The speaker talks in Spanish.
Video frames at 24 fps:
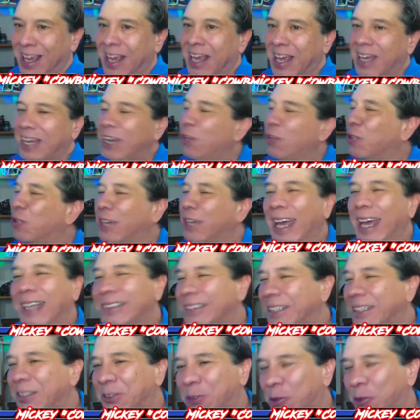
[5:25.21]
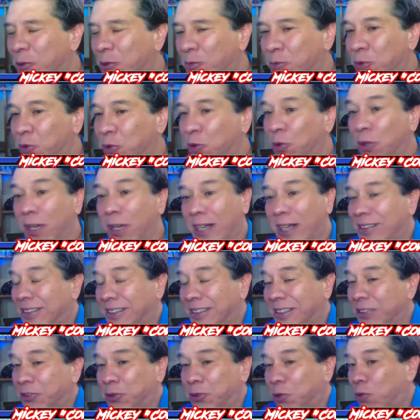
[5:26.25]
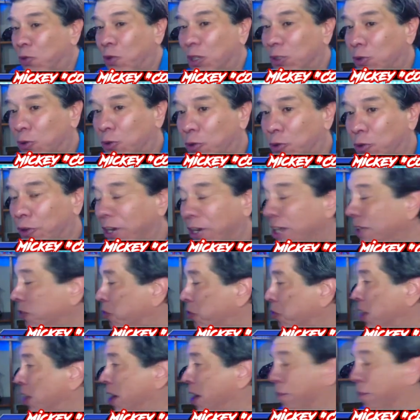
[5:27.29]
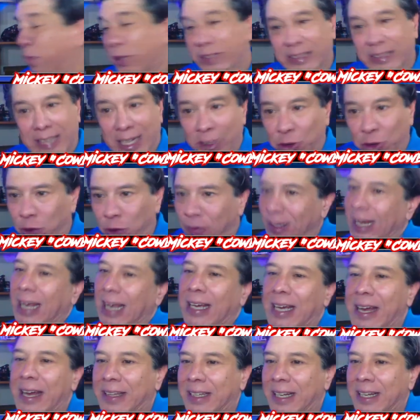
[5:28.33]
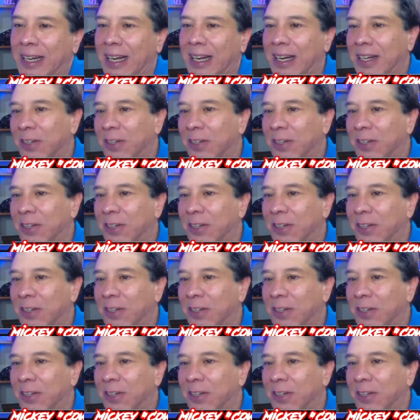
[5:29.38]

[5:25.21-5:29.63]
Y lo que hacen todo mundo, que insisto, no es lo correcto, pues dan toda la cartelera.